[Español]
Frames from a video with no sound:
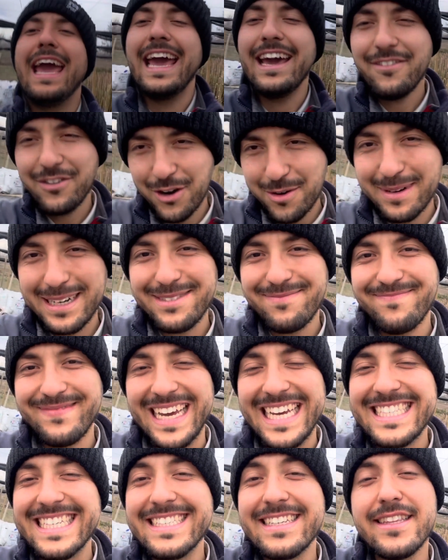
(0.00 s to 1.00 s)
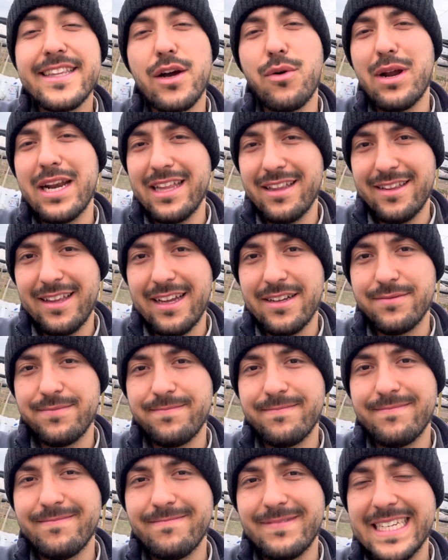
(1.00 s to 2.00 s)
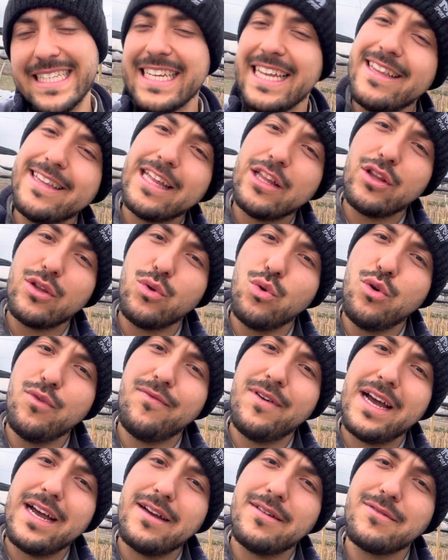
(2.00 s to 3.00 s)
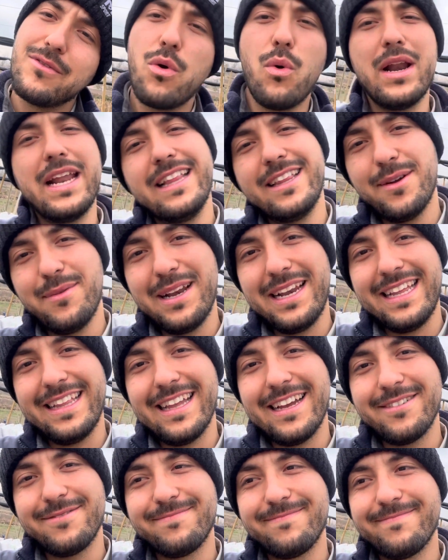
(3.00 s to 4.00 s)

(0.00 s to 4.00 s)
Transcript: Es broma, es 60-40. 60 turba, 40 perlita.